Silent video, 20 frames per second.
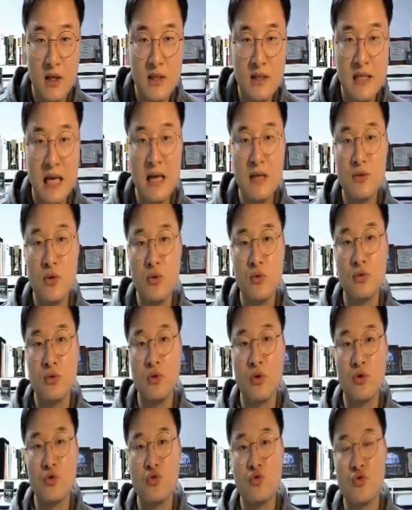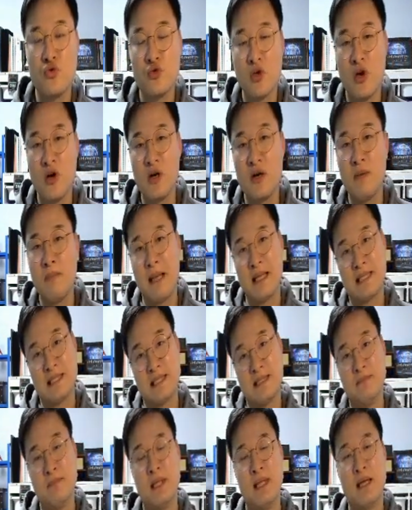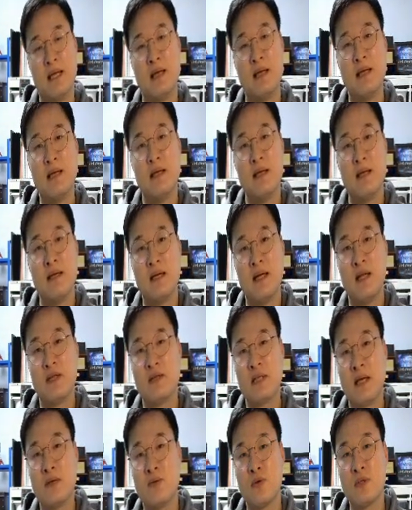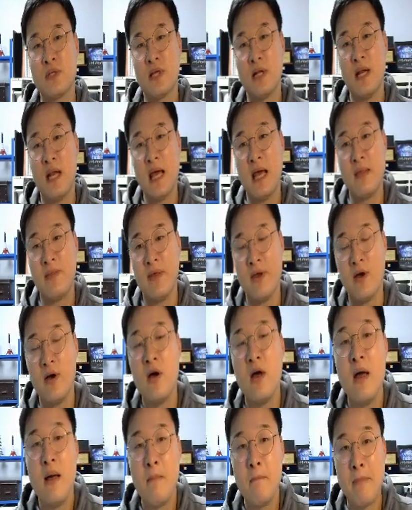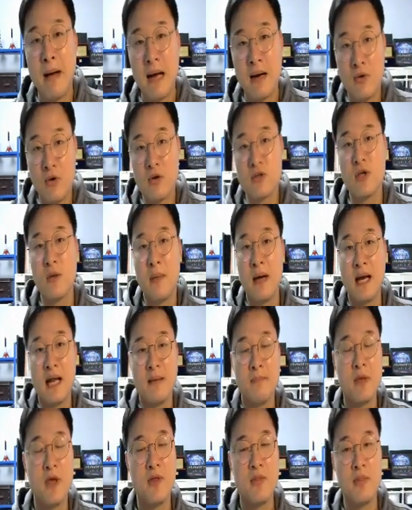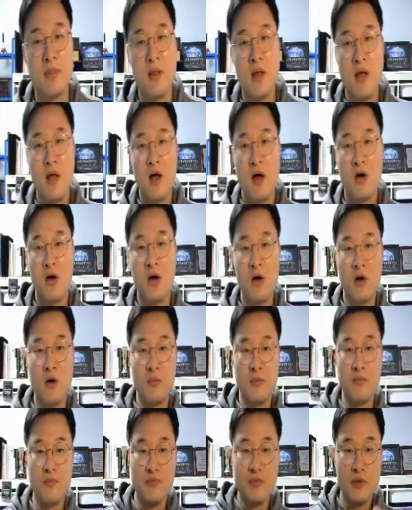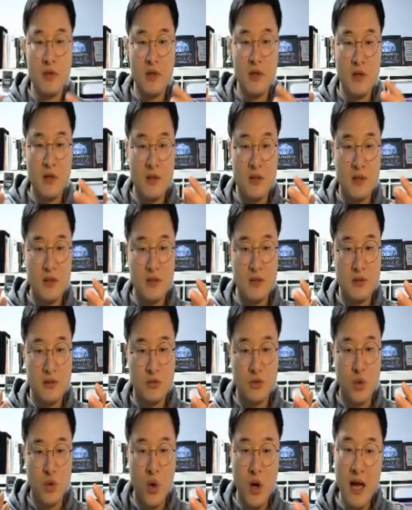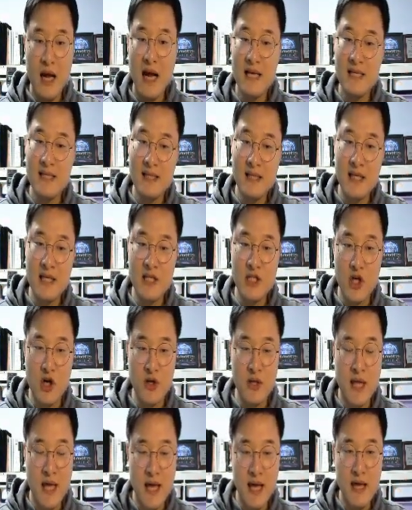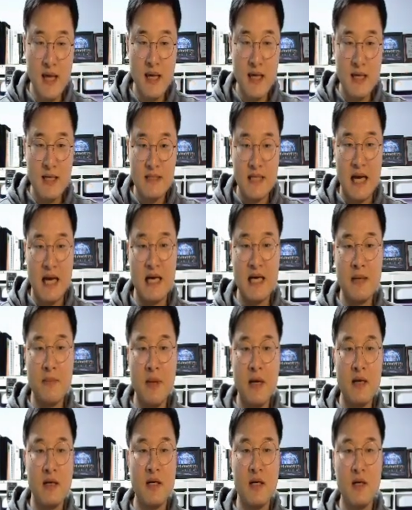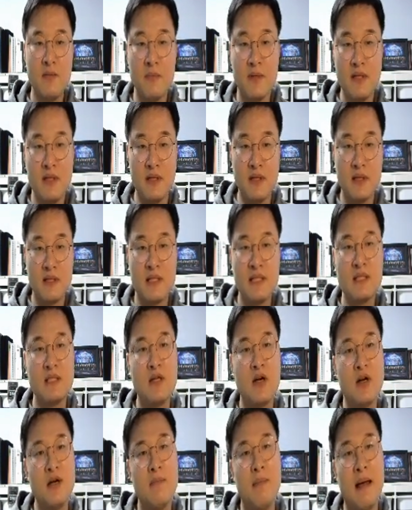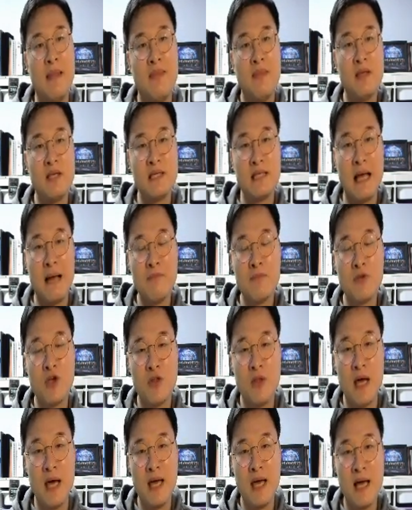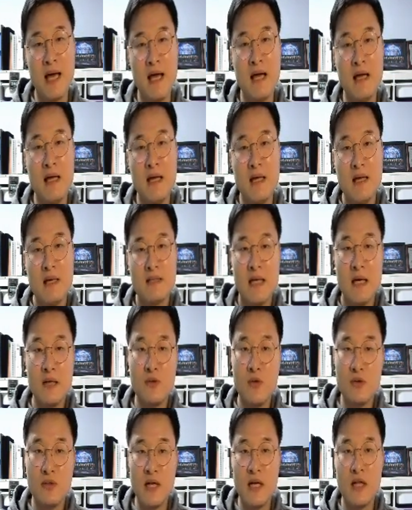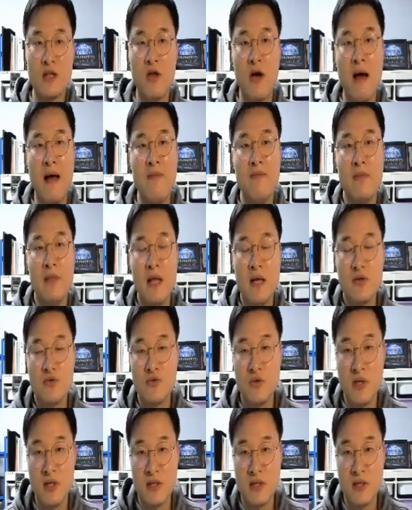상속으로 추정을 받습니다. 그래서 상속세를 내야 돼요. 바꿔서 말하면 어, 돌아가시기 전에 자금의 흐름은 근거를 반드시 남겨놔야 상속세를 더 안 낼 수